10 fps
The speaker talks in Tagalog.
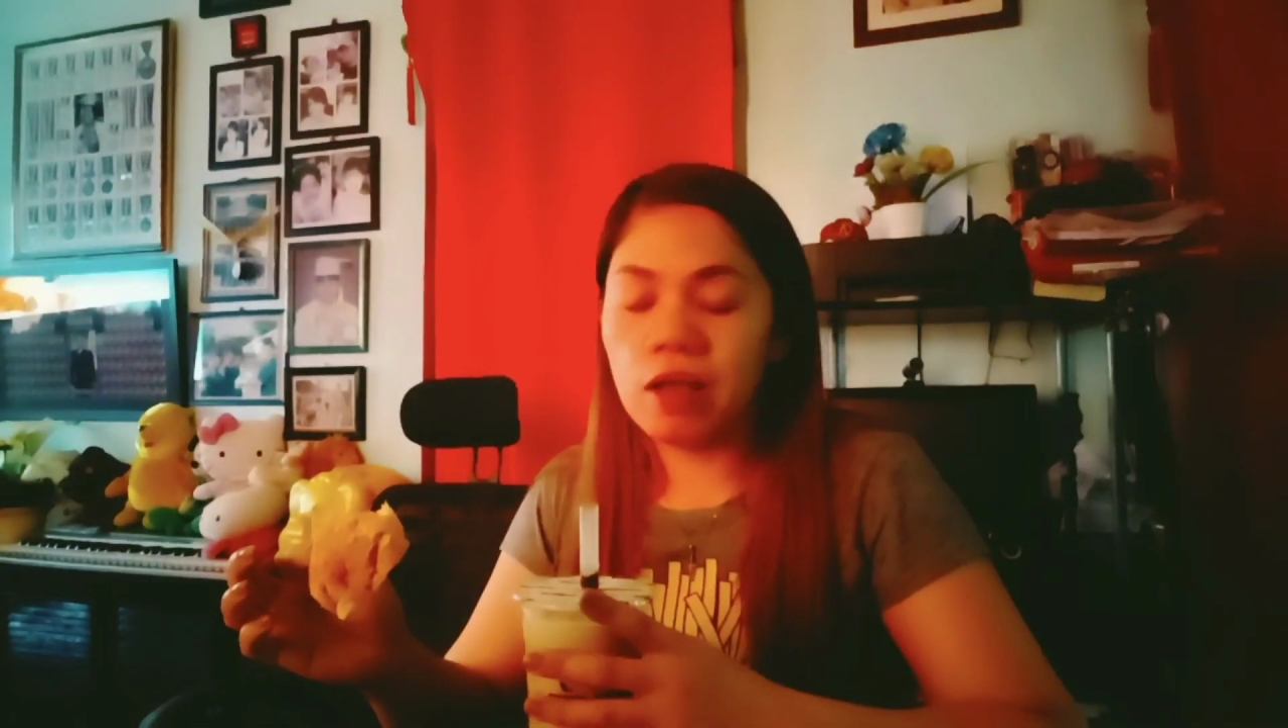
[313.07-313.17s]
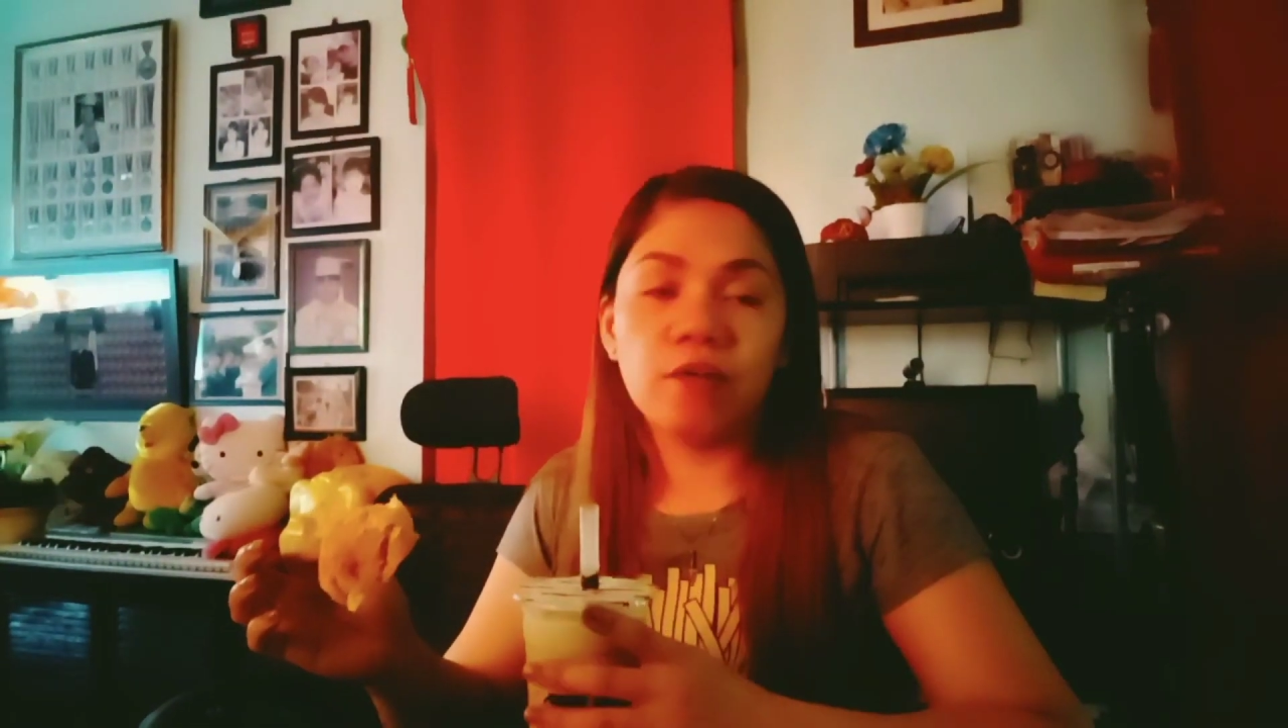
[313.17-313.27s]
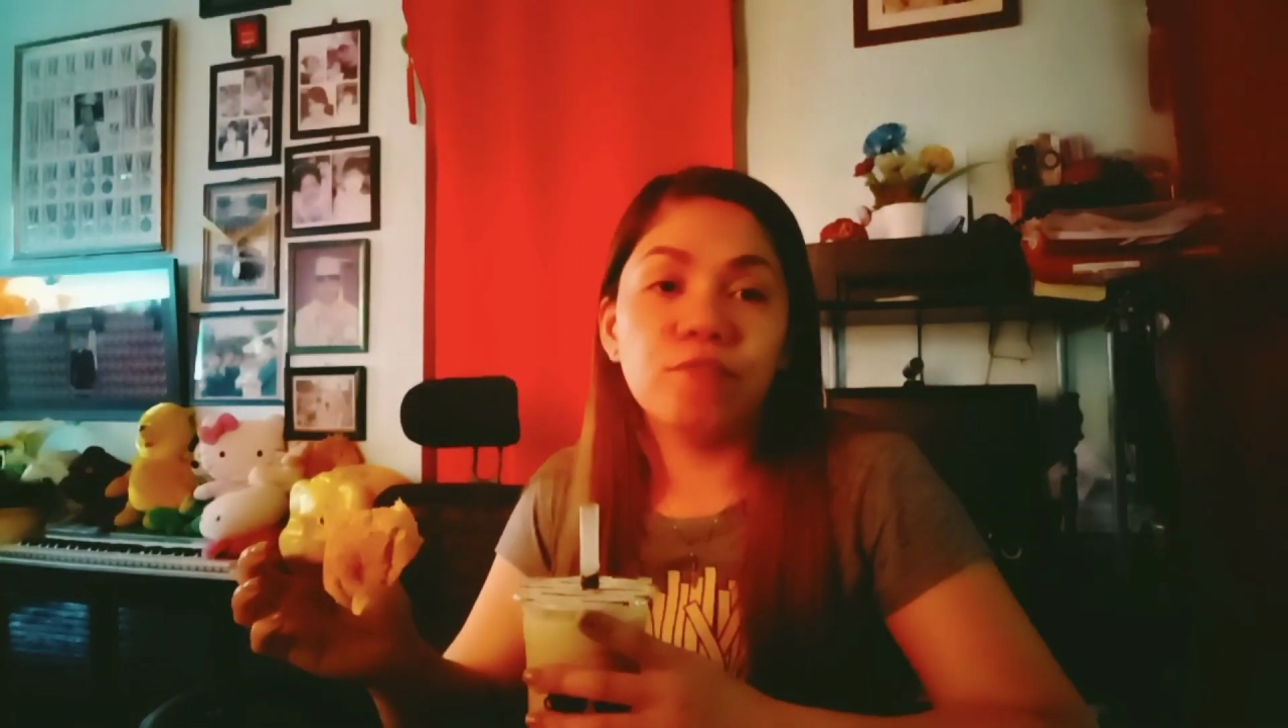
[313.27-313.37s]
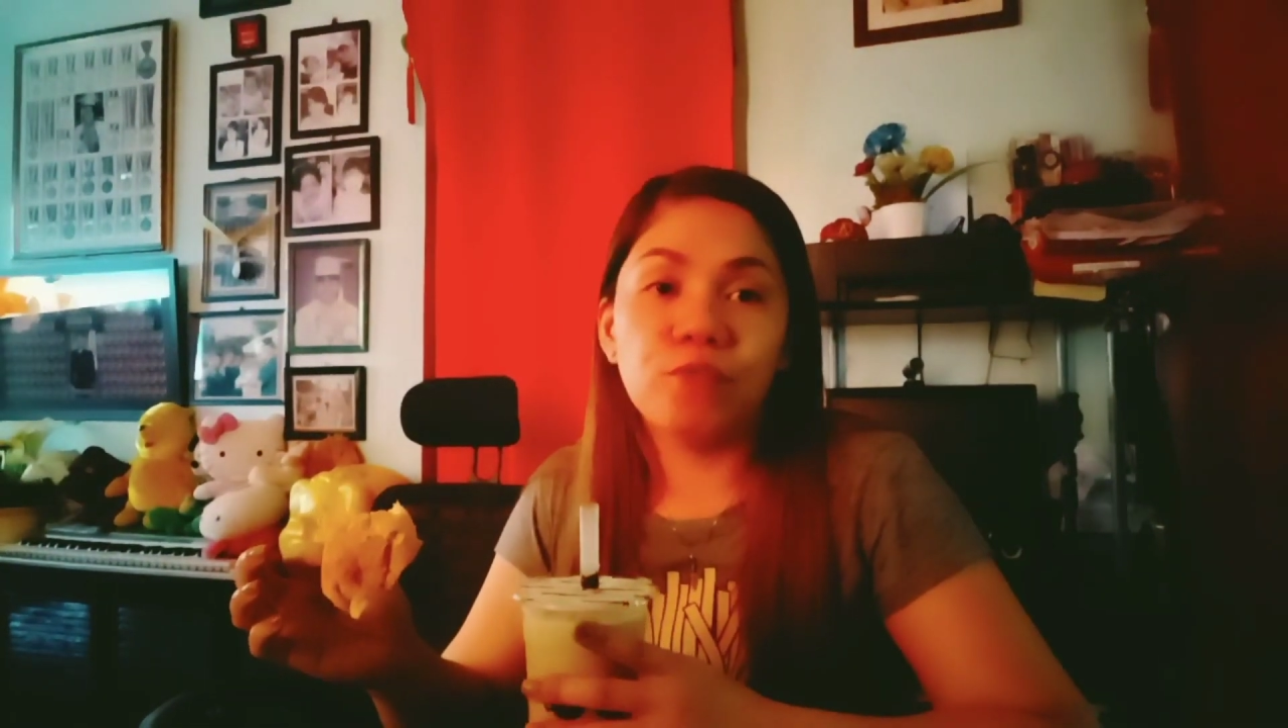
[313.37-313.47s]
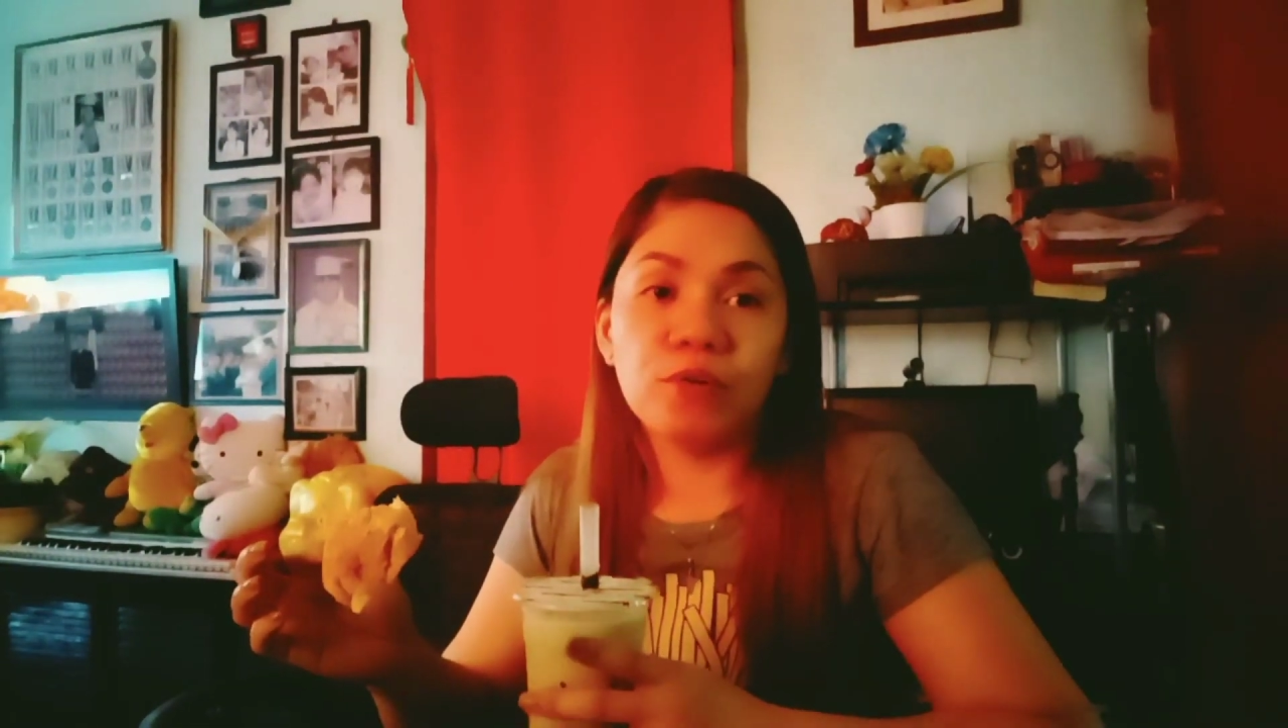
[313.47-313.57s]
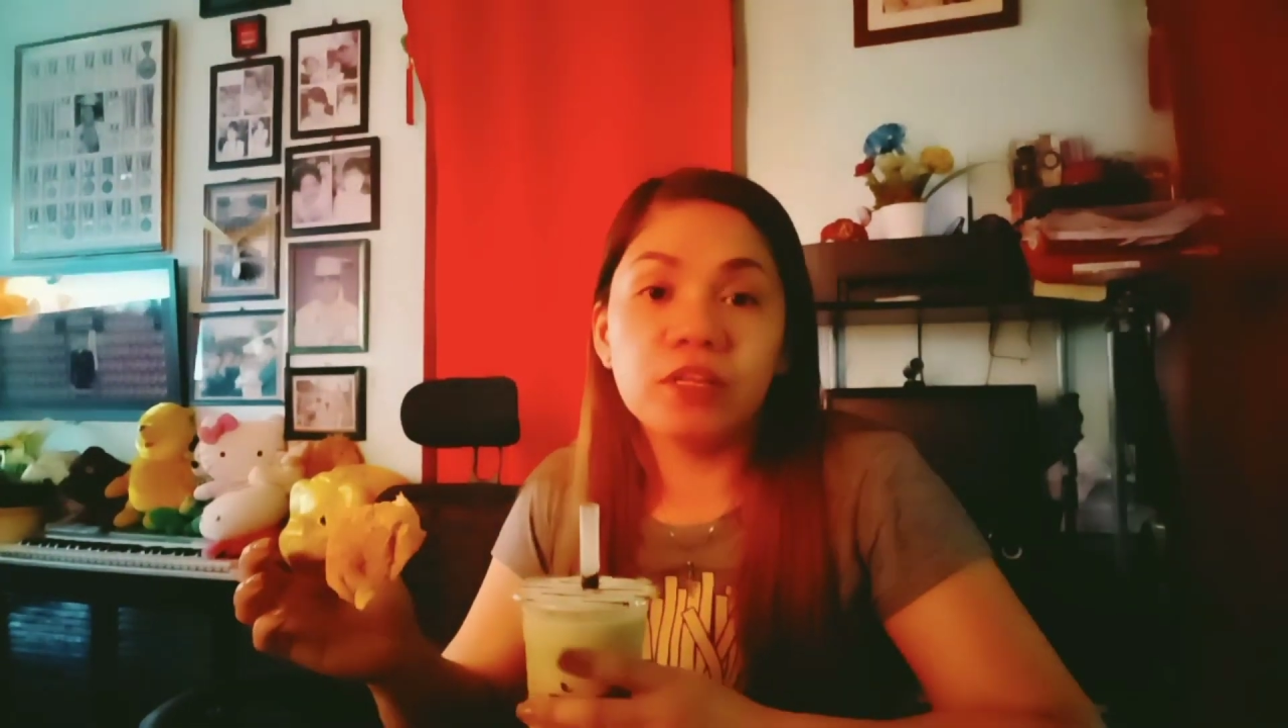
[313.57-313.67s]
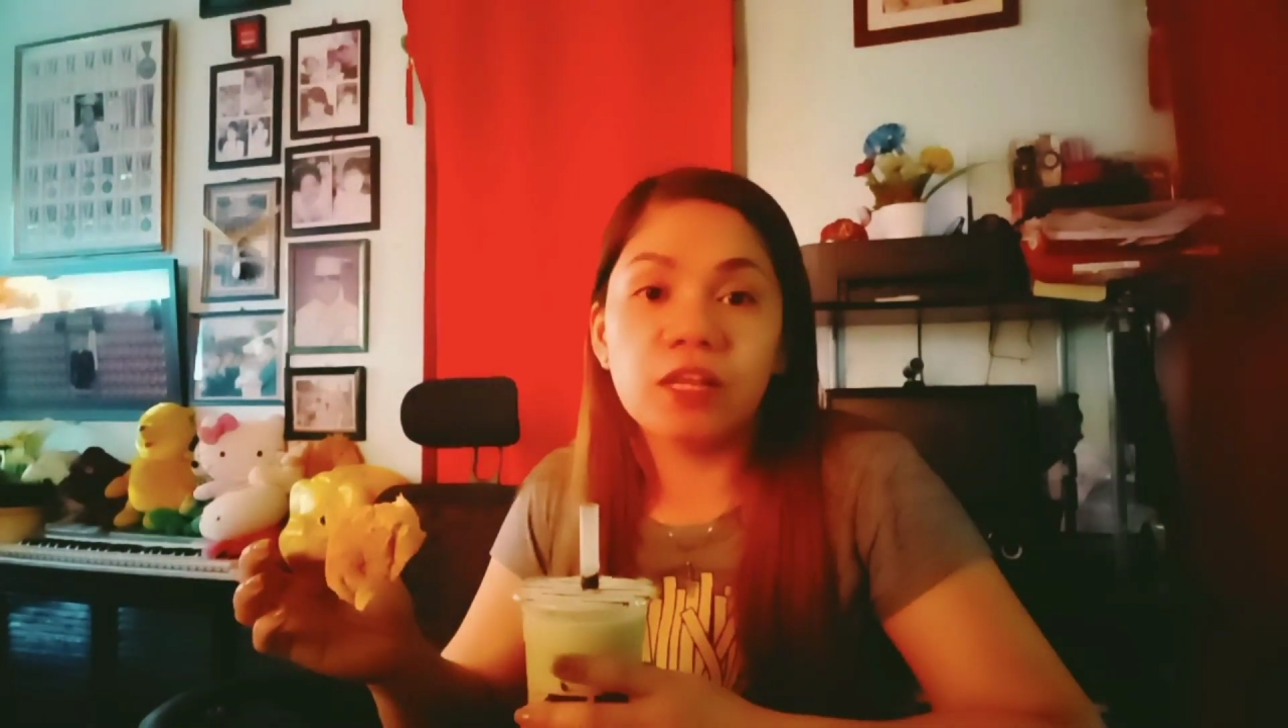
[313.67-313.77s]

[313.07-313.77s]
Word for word: 40